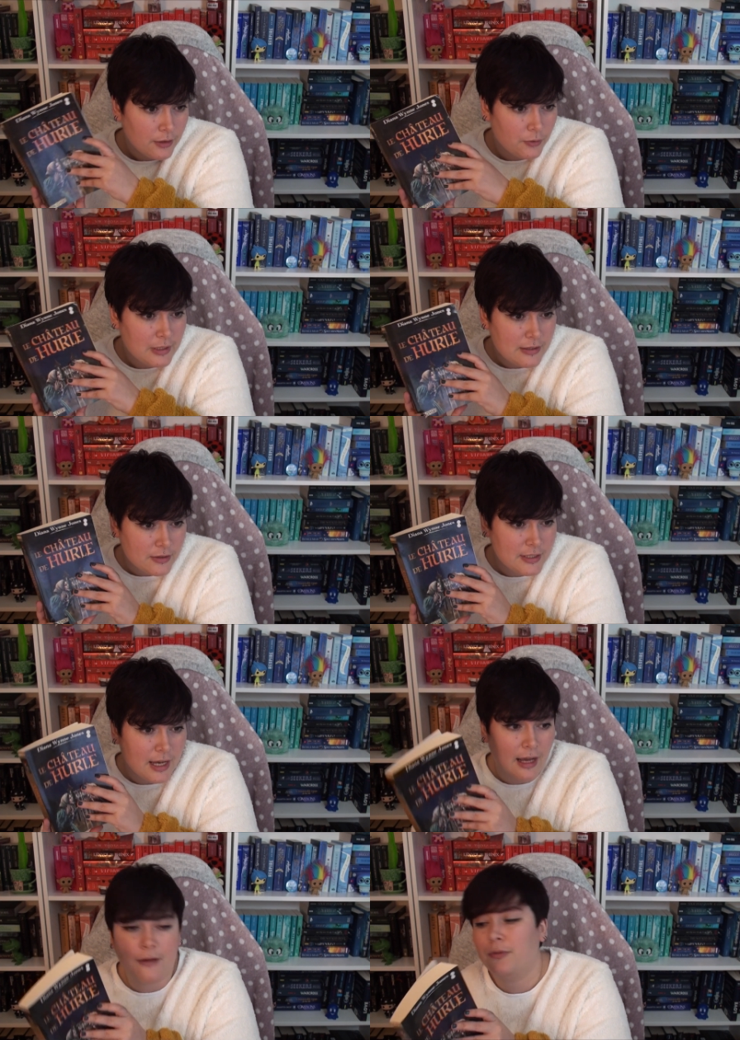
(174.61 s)
donc il est
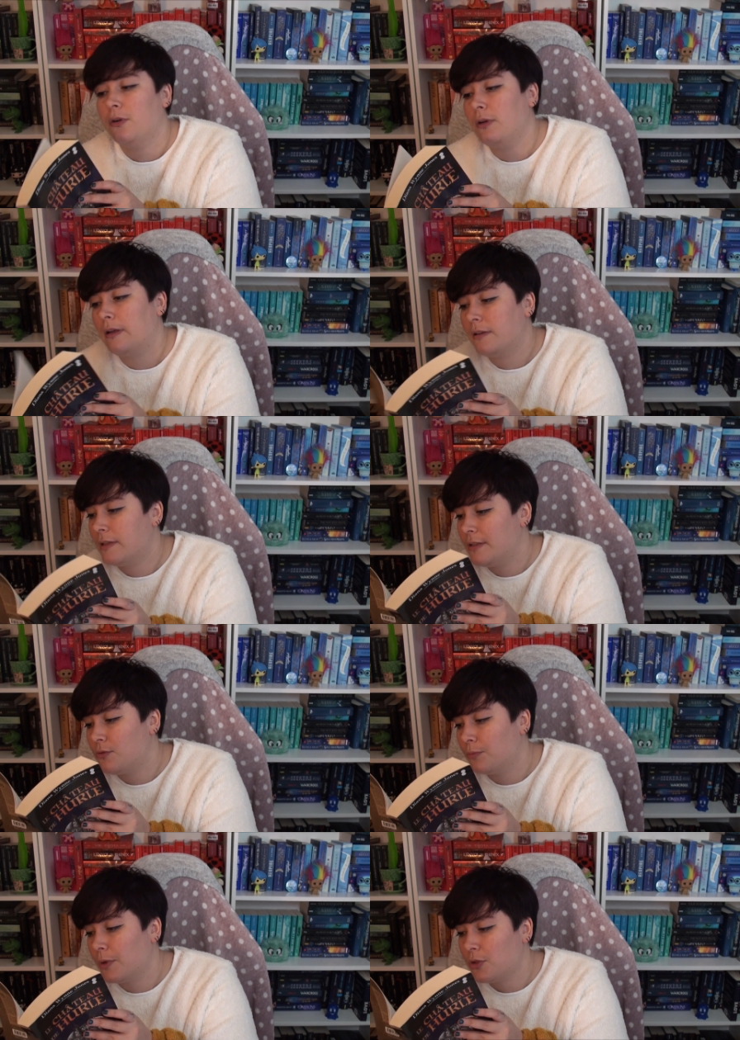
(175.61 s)
sorti avant
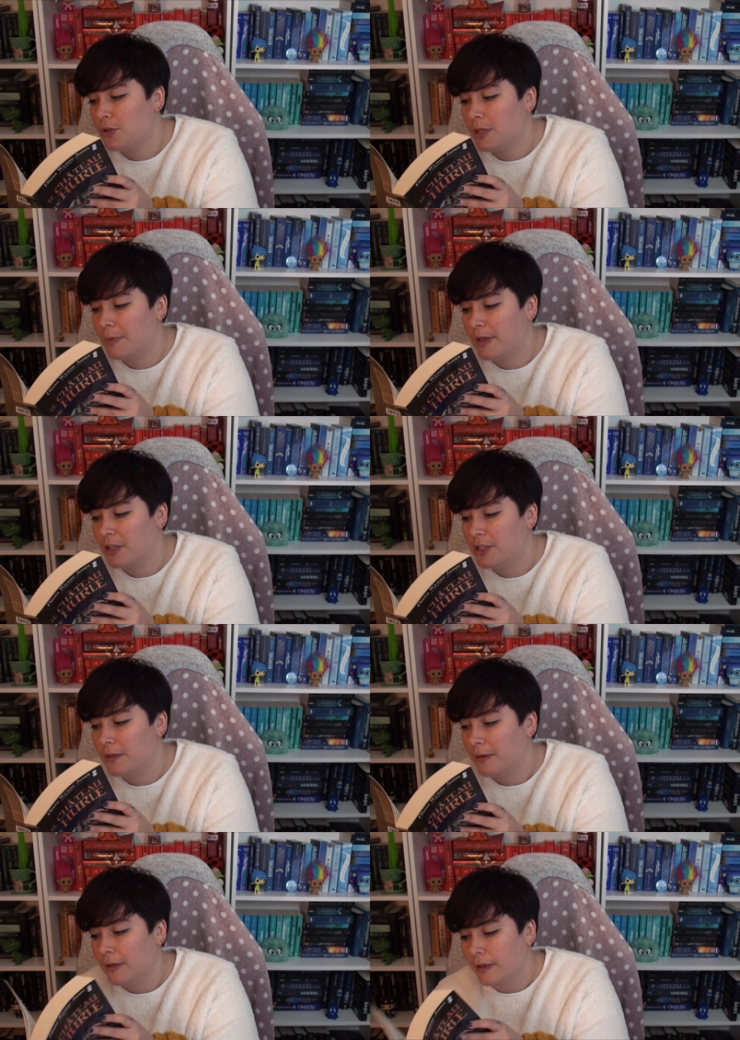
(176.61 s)
l'édition poche de chez PKJ.
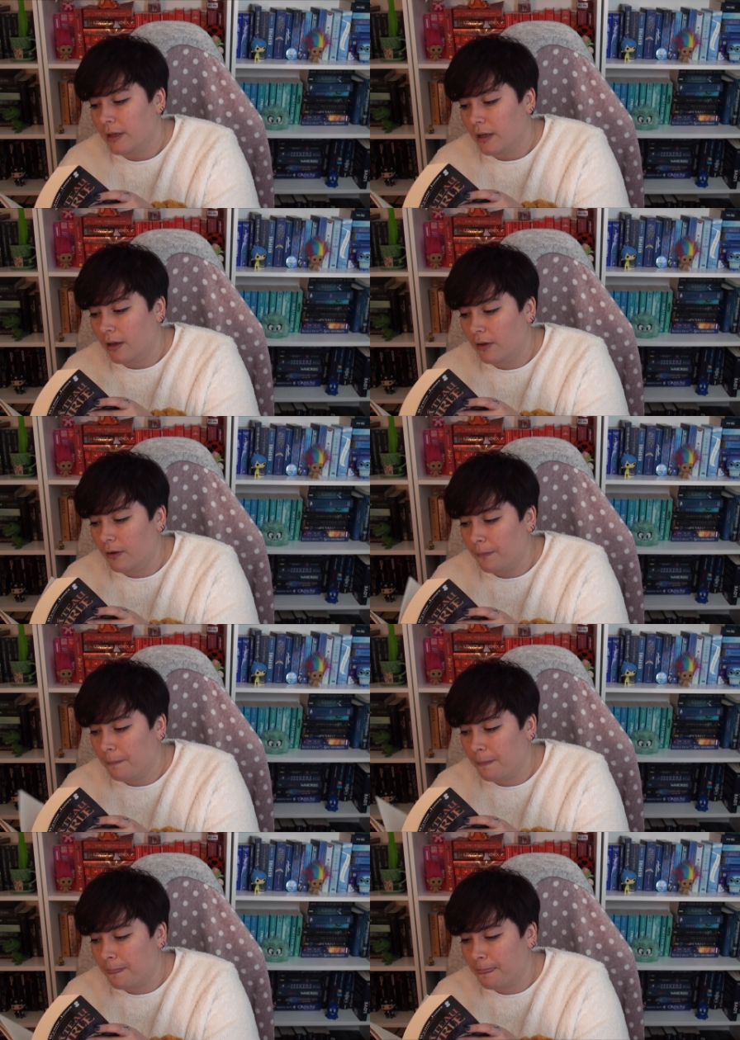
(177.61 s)

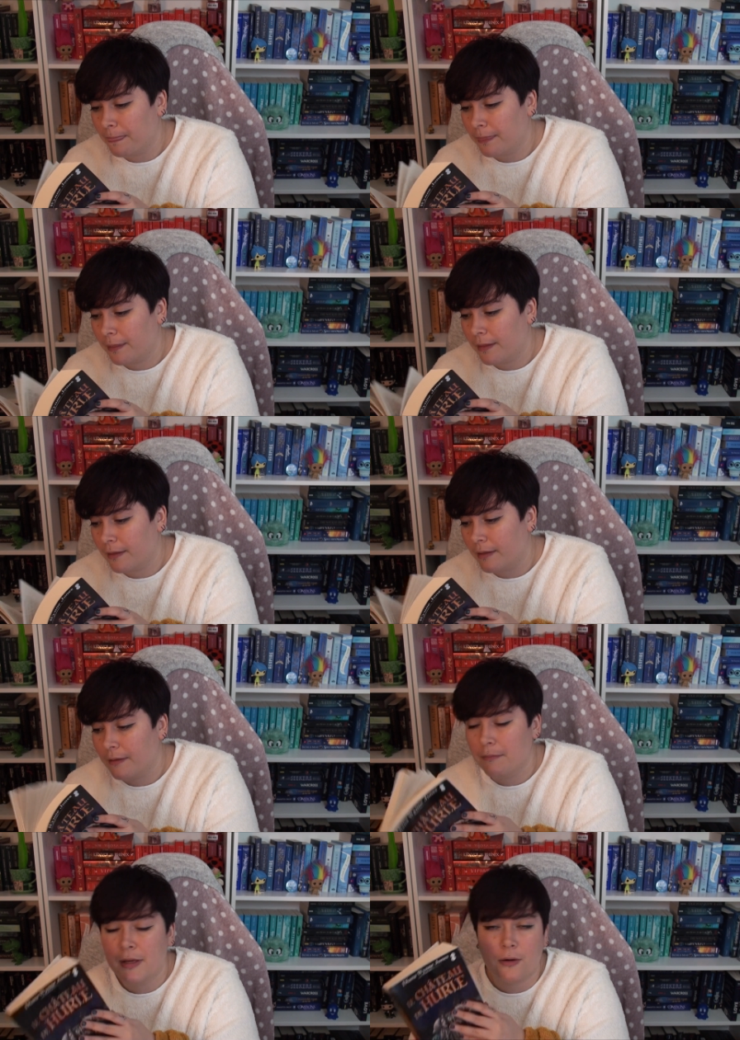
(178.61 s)

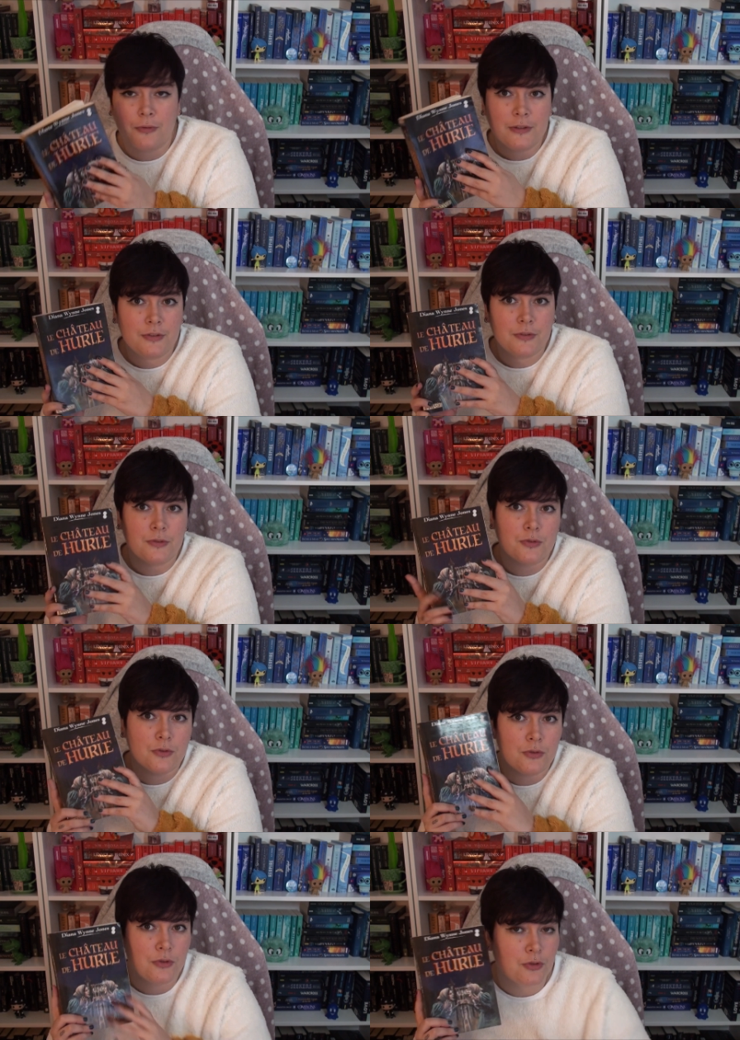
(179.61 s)
mais en fait, ce
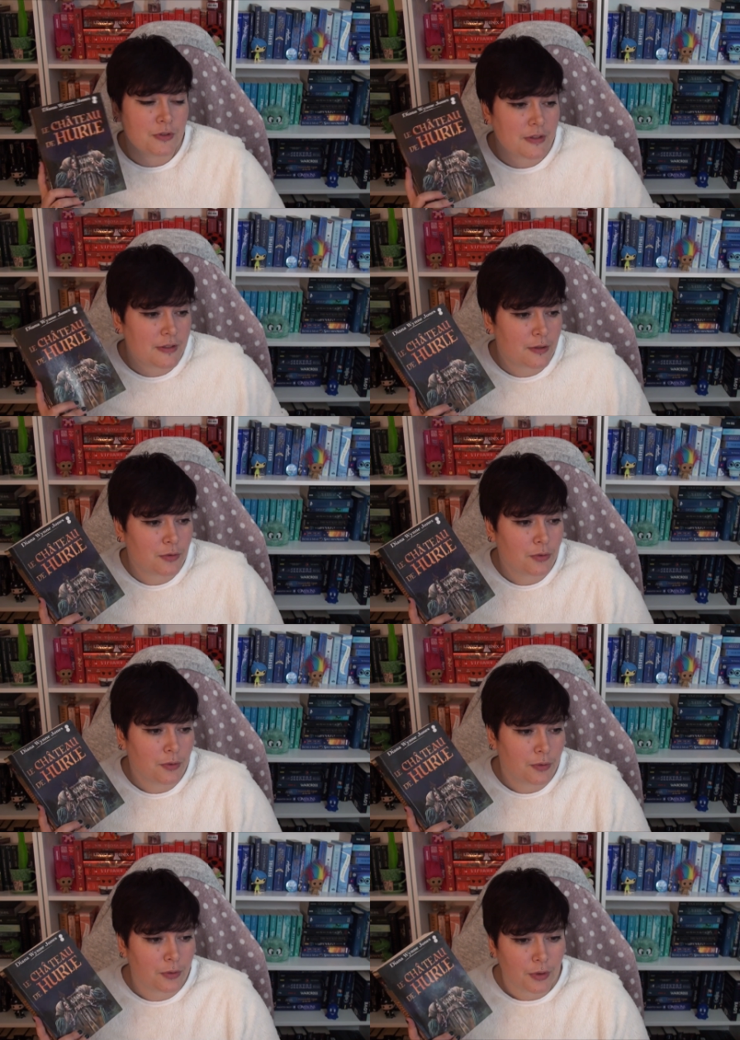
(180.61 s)
que je sais, c'est
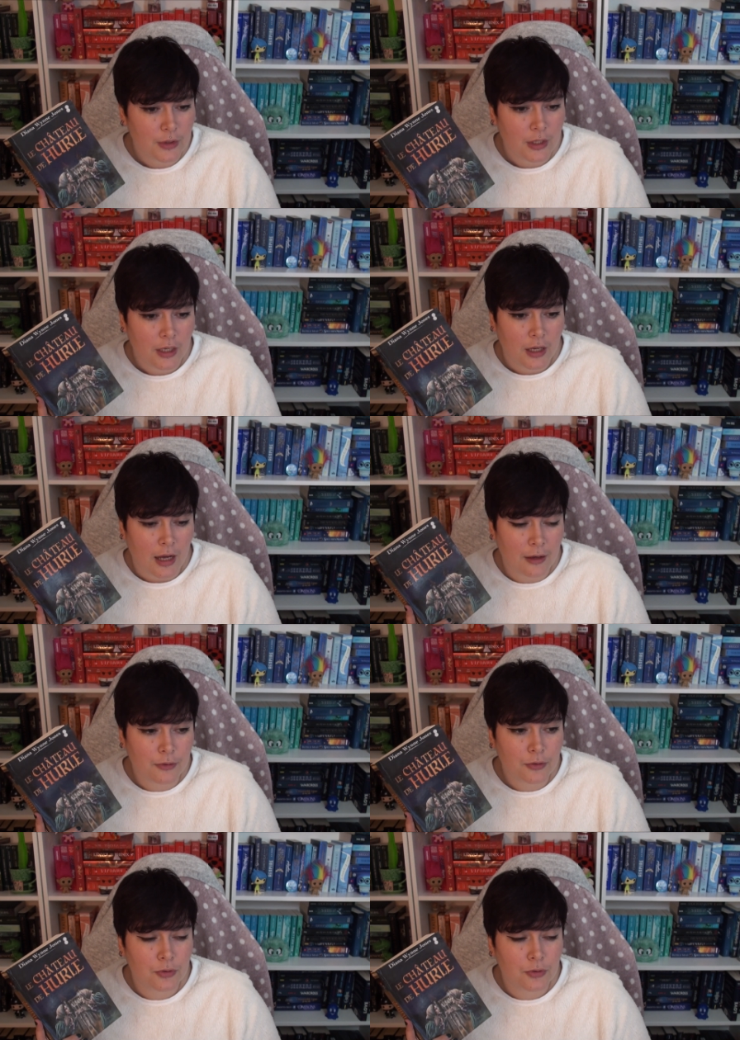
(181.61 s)
que avant